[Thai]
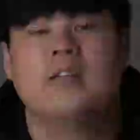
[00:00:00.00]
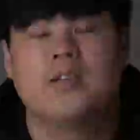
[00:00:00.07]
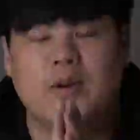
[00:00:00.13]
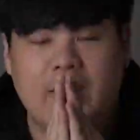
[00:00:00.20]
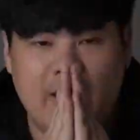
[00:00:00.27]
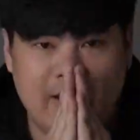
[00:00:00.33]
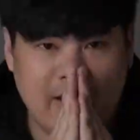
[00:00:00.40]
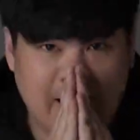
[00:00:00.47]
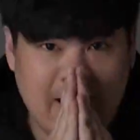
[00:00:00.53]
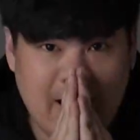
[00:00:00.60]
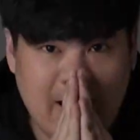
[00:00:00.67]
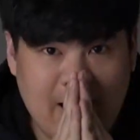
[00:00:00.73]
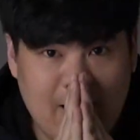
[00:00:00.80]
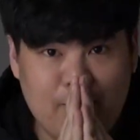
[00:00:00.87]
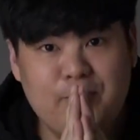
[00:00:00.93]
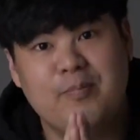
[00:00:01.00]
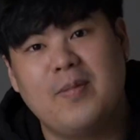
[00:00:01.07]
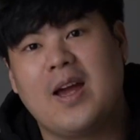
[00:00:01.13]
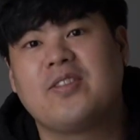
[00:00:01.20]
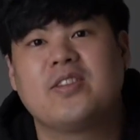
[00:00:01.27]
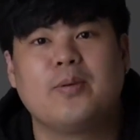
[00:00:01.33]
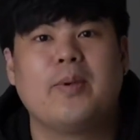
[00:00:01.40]
สวัสดีครับ
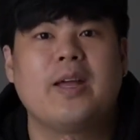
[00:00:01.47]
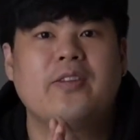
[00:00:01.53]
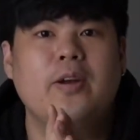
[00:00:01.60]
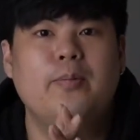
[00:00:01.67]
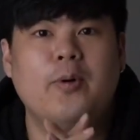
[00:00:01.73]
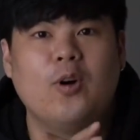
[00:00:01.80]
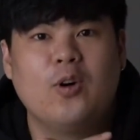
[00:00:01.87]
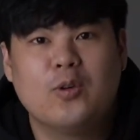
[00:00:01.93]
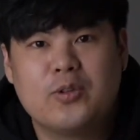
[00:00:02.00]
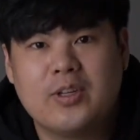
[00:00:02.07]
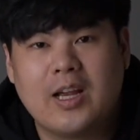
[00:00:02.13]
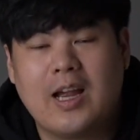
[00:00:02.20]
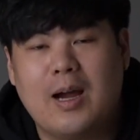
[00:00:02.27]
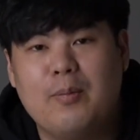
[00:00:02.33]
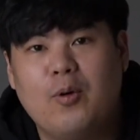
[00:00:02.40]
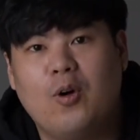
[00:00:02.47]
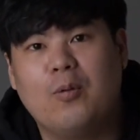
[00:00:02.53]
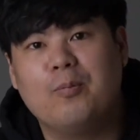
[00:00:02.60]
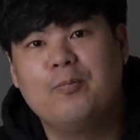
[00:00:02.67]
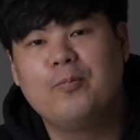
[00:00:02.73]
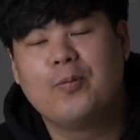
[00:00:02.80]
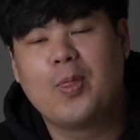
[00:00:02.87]
Max the Blaster Pros นะครับผ
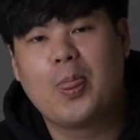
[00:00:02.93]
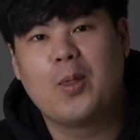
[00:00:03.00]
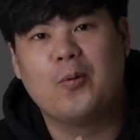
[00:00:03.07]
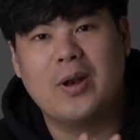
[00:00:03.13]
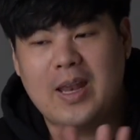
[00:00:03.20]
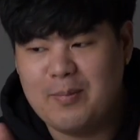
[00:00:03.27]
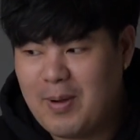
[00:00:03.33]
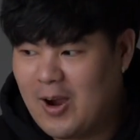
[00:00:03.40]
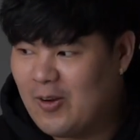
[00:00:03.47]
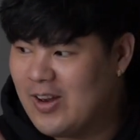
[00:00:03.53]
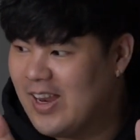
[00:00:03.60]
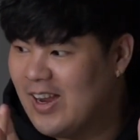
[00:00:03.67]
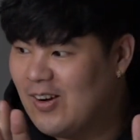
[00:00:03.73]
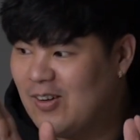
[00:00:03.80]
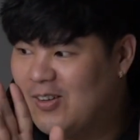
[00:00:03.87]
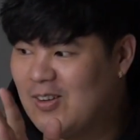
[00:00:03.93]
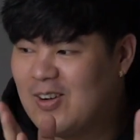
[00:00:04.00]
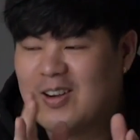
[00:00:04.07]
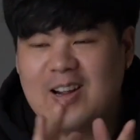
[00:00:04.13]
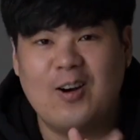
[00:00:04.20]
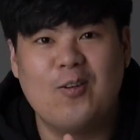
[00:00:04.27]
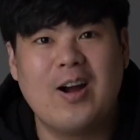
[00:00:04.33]
ม วันนี้มาคนเดียว
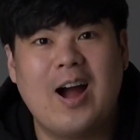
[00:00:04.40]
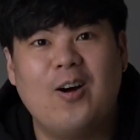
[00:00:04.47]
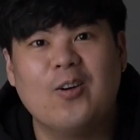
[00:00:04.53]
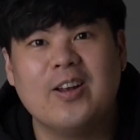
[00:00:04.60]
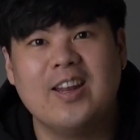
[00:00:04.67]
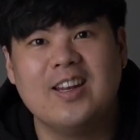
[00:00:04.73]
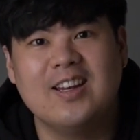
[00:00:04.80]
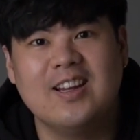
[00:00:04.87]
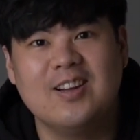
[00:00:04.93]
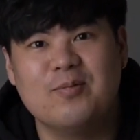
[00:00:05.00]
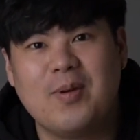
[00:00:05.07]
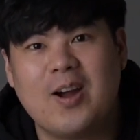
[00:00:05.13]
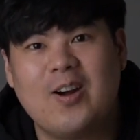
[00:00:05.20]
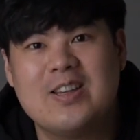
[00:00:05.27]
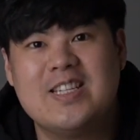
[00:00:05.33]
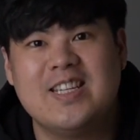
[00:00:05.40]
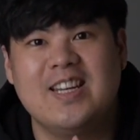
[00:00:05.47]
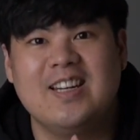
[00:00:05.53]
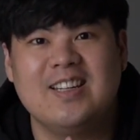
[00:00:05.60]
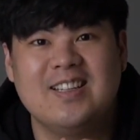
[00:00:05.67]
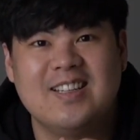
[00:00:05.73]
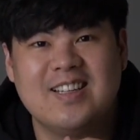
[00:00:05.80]
เงาเงานิดนึงไม่ค่อยชิ
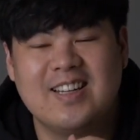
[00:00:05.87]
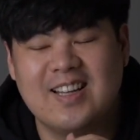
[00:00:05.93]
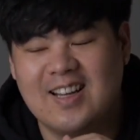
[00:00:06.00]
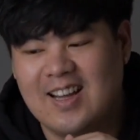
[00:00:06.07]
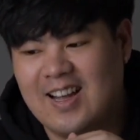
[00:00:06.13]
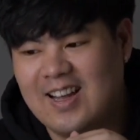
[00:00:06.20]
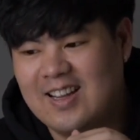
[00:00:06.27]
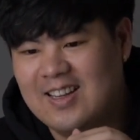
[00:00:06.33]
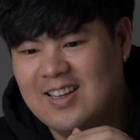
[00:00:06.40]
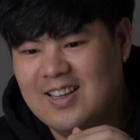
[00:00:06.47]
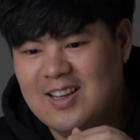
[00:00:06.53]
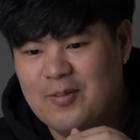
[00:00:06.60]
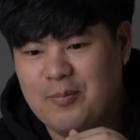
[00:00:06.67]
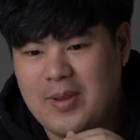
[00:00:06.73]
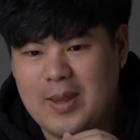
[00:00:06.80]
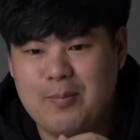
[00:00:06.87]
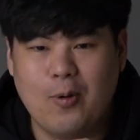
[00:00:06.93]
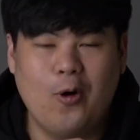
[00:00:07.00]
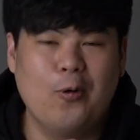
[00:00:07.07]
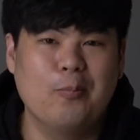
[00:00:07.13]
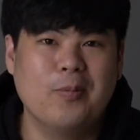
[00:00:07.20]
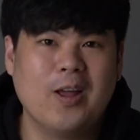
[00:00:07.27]
นนะฮะ มี
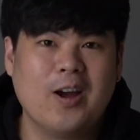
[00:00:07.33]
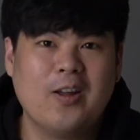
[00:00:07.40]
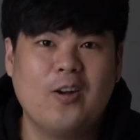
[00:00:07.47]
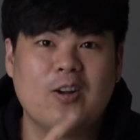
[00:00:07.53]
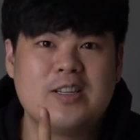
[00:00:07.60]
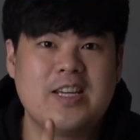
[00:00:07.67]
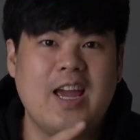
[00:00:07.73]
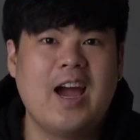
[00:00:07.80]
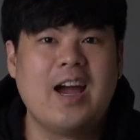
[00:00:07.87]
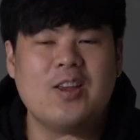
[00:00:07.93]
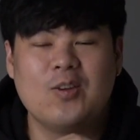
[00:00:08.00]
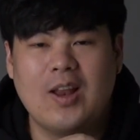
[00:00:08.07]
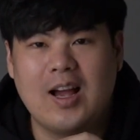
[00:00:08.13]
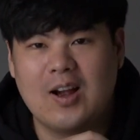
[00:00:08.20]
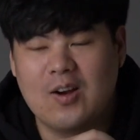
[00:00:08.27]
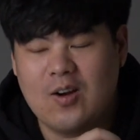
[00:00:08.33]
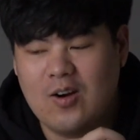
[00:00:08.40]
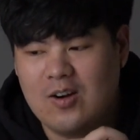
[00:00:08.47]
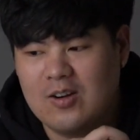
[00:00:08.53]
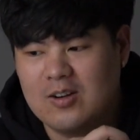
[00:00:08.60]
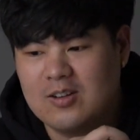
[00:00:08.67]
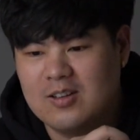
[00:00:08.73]
ผมแล้วก็น้อง JR อยู่หลังก
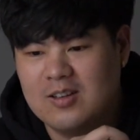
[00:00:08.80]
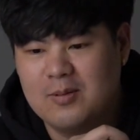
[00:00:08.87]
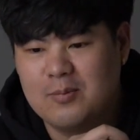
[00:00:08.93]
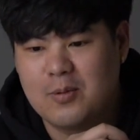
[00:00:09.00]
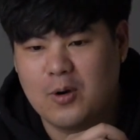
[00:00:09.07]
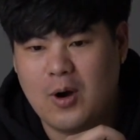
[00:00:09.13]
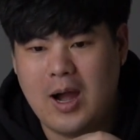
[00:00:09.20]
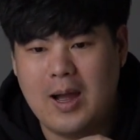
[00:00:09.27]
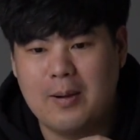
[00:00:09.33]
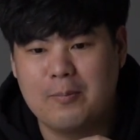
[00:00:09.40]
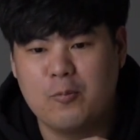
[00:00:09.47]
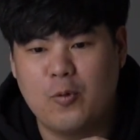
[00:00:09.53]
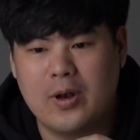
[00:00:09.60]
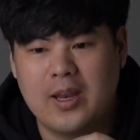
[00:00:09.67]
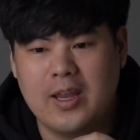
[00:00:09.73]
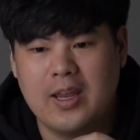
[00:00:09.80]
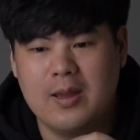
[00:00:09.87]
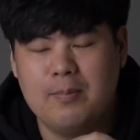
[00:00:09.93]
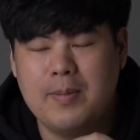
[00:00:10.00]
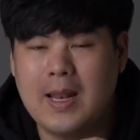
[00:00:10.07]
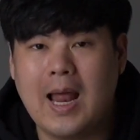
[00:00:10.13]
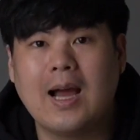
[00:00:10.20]
ล้องเพราะว่าวันนี้
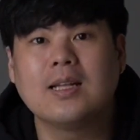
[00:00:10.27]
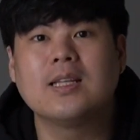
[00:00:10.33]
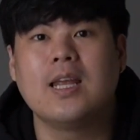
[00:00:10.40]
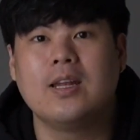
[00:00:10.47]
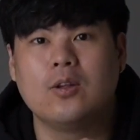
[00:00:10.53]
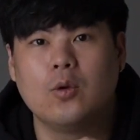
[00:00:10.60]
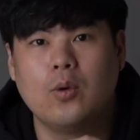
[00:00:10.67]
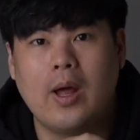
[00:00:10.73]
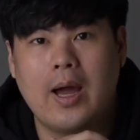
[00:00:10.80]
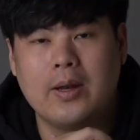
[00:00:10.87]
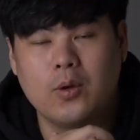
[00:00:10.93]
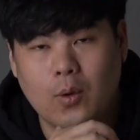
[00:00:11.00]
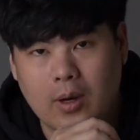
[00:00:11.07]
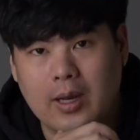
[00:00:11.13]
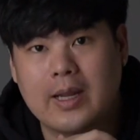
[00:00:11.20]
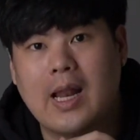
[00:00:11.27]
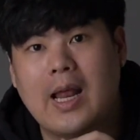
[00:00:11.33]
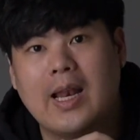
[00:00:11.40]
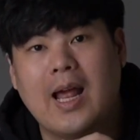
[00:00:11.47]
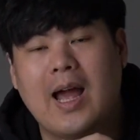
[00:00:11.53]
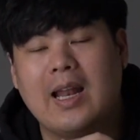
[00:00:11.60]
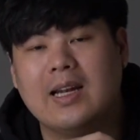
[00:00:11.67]
พี่รักติดธุระด่วนกระ
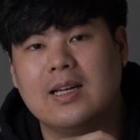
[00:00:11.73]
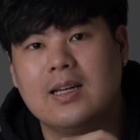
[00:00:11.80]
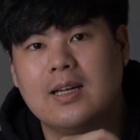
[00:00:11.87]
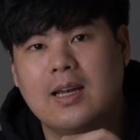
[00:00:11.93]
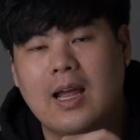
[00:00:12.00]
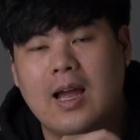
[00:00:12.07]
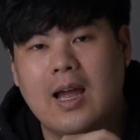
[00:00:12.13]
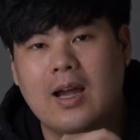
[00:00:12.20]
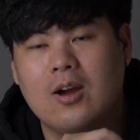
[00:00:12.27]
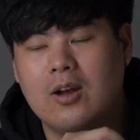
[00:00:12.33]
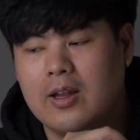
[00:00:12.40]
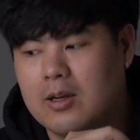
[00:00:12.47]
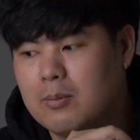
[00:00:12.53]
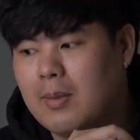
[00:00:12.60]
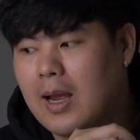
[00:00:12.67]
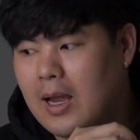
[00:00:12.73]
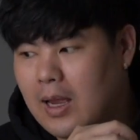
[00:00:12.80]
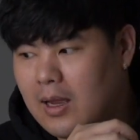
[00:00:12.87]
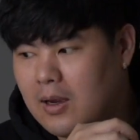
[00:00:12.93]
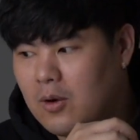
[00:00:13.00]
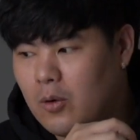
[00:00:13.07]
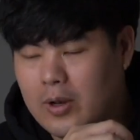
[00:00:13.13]
ทันหันนะฮะ ก็เลยต้องมา
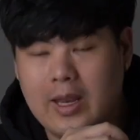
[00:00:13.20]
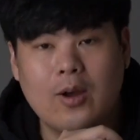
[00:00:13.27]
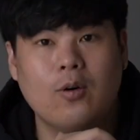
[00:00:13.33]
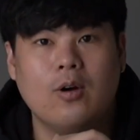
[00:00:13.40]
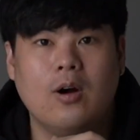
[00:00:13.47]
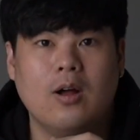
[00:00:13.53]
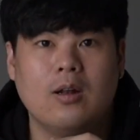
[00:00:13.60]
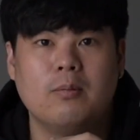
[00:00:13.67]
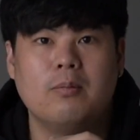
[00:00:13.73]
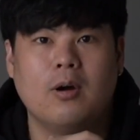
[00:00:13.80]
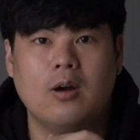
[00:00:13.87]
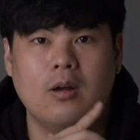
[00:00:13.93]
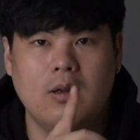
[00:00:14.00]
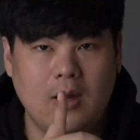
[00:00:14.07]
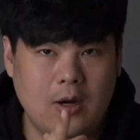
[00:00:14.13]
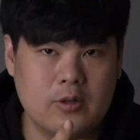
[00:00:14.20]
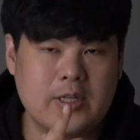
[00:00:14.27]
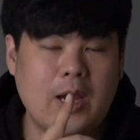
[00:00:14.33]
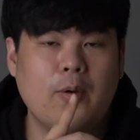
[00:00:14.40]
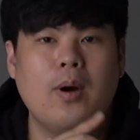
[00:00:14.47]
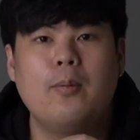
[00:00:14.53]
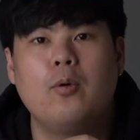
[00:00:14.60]
คนเดียวก่อน เพราะเข้า
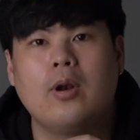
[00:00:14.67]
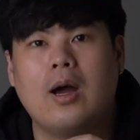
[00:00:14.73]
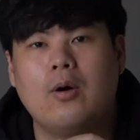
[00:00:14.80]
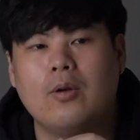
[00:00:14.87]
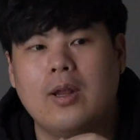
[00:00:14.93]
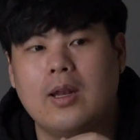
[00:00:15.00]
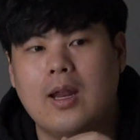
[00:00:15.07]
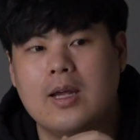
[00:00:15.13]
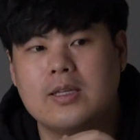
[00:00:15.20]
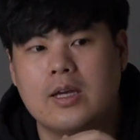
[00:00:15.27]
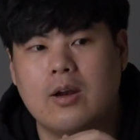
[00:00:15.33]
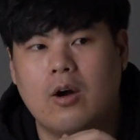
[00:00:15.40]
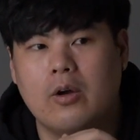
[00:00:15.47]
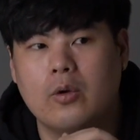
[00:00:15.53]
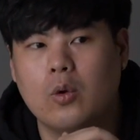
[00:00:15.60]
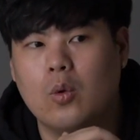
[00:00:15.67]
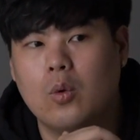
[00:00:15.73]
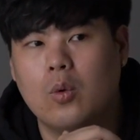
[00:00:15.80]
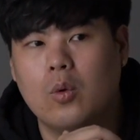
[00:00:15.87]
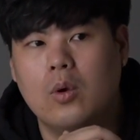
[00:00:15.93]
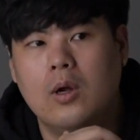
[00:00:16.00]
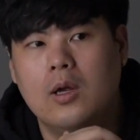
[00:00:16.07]
ใจว่าพวกเราเนี่ยน่าจะรอดู
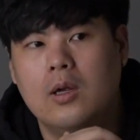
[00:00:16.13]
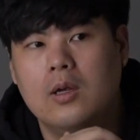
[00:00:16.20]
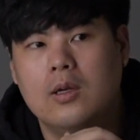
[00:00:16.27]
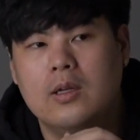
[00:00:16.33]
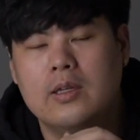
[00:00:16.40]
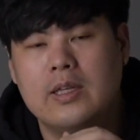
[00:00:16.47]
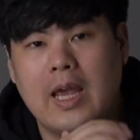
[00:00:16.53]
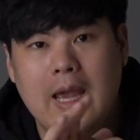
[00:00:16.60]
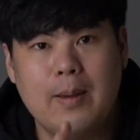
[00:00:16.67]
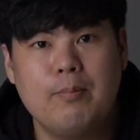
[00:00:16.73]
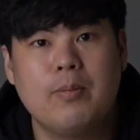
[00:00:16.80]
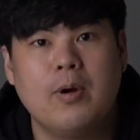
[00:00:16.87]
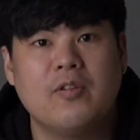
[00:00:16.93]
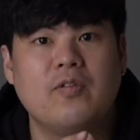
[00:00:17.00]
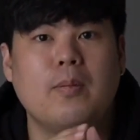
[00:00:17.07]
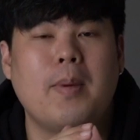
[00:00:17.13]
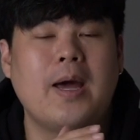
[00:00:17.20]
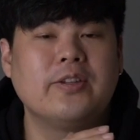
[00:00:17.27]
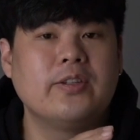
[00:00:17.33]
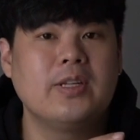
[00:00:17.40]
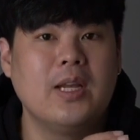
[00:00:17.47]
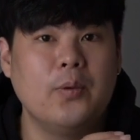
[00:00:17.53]
เทป
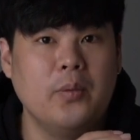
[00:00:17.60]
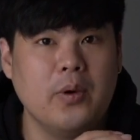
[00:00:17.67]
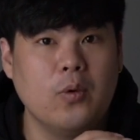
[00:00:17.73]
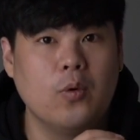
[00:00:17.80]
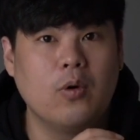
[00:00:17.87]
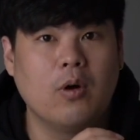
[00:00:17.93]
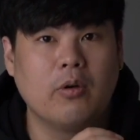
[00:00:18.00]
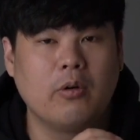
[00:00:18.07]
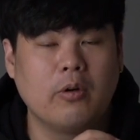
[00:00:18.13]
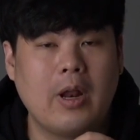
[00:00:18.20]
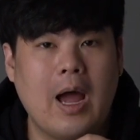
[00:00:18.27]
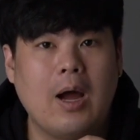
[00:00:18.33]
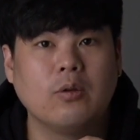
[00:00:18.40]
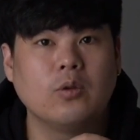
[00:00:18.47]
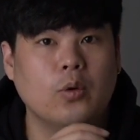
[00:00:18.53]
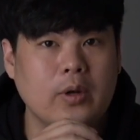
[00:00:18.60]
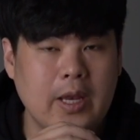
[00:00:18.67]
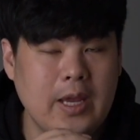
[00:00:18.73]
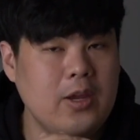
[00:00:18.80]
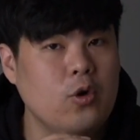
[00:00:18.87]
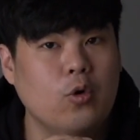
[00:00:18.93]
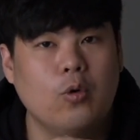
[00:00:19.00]
performance review ของรองเท้าตัว
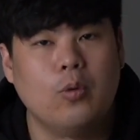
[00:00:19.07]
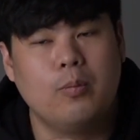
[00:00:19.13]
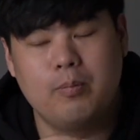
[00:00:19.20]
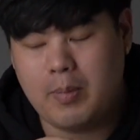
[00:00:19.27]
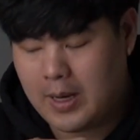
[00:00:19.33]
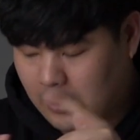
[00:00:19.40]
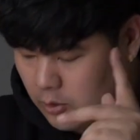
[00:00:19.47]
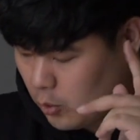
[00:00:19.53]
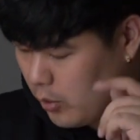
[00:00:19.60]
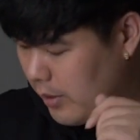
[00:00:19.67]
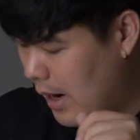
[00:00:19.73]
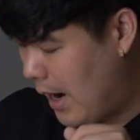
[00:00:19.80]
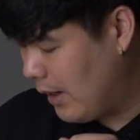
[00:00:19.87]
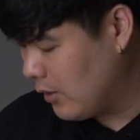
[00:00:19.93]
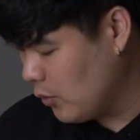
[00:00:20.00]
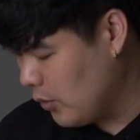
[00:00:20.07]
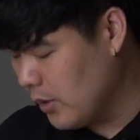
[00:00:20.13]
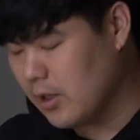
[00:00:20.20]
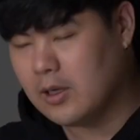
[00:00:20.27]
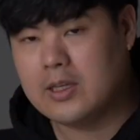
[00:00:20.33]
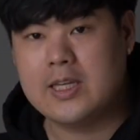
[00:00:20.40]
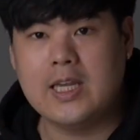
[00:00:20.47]
นี้อยู่เป็นตัวแรงตัว
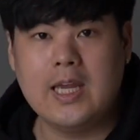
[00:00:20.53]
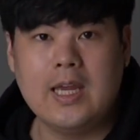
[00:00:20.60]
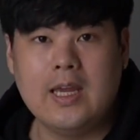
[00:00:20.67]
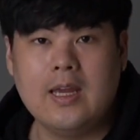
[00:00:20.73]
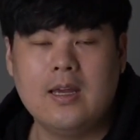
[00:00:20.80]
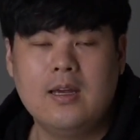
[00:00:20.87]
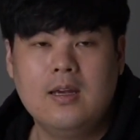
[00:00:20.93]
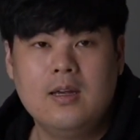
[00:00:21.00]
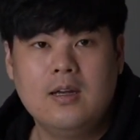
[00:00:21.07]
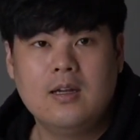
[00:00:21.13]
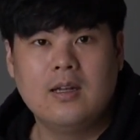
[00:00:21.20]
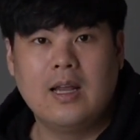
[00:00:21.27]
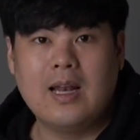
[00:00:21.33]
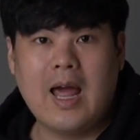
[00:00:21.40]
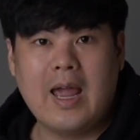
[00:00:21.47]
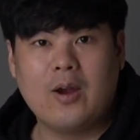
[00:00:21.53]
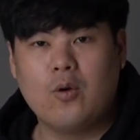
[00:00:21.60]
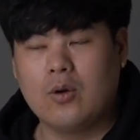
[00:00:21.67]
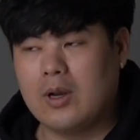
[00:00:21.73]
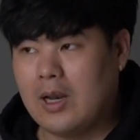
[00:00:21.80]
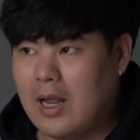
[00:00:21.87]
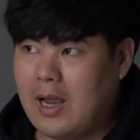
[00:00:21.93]
หนึ่งที่หลายๆ ค
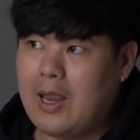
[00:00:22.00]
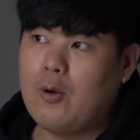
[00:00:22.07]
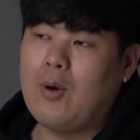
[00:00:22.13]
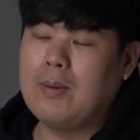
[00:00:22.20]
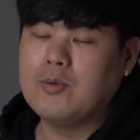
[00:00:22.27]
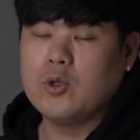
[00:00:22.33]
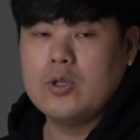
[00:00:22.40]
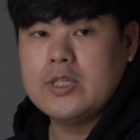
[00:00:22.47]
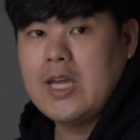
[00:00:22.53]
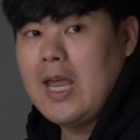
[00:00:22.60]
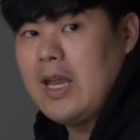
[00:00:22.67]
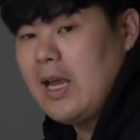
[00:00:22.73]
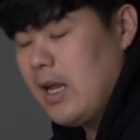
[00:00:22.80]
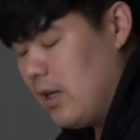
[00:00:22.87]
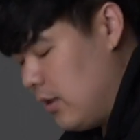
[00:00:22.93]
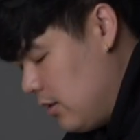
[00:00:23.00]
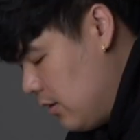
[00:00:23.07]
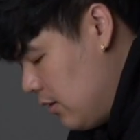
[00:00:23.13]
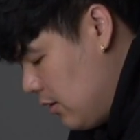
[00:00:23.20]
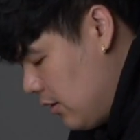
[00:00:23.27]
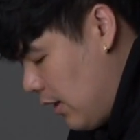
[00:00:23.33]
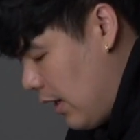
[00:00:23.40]
นกำลังให้ความสนใจกัน
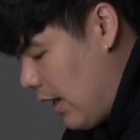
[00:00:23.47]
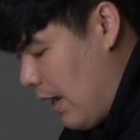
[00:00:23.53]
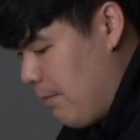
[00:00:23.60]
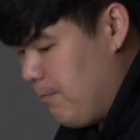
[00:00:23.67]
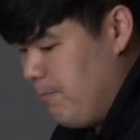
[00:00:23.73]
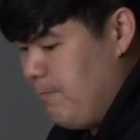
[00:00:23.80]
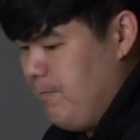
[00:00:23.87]
นะครับ